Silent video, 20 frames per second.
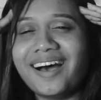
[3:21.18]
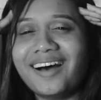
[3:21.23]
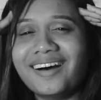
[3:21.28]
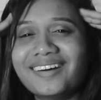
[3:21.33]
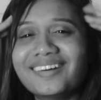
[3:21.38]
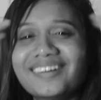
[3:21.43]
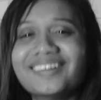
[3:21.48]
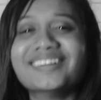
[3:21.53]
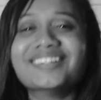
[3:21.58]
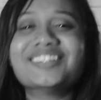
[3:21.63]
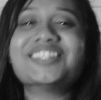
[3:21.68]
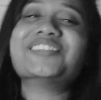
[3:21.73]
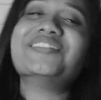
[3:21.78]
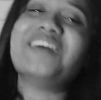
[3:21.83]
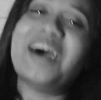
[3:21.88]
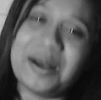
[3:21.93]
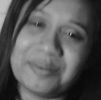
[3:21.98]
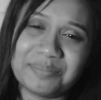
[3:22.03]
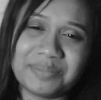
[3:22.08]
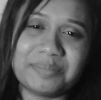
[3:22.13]
था तो
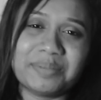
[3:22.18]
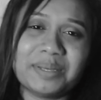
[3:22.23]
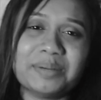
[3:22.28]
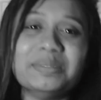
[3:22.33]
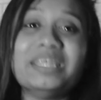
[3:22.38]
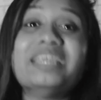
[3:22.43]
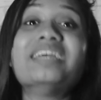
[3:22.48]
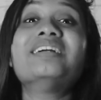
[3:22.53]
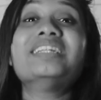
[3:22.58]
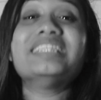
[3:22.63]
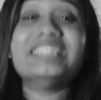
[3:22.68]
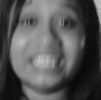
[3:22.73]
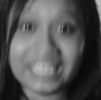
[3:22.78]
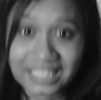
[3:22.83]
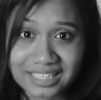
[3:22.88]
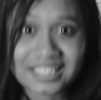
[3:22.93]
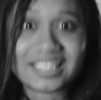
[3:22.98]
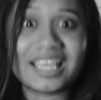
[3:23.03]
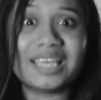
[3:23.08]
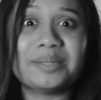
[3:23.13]
वहाँ पे भी हमने
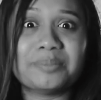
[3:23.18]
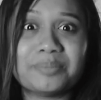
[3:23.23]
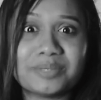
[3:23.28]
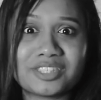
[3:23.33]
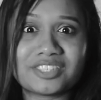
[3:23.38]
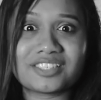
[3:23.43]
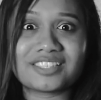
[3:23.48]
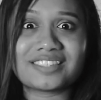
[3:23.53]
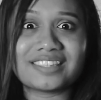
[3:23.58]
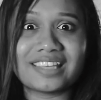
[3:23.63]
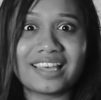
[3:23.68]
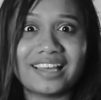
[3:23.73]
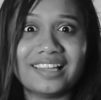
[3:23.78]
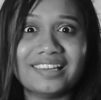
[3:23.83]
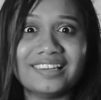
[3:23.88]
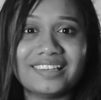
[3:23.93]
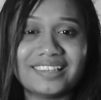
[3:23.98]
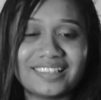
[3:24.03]
ढेर सारे पिक्चर्स निकाले